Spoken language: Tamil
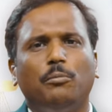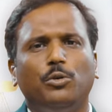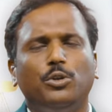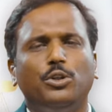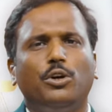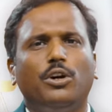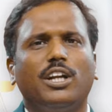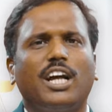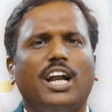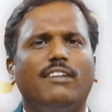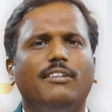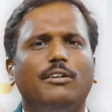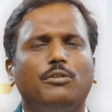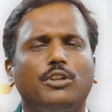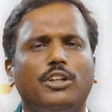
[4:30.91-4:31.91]
முதியோர்
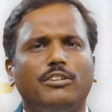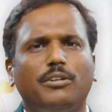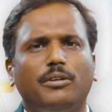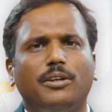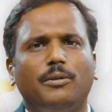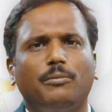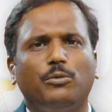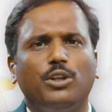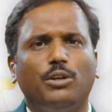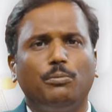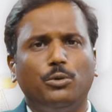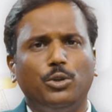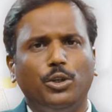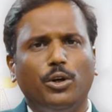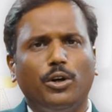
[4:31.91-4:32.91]
கல்வி உதவி
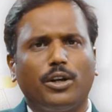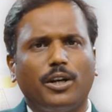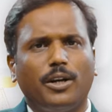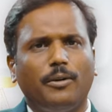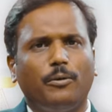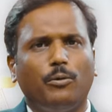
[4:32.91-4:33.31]
முதியோர்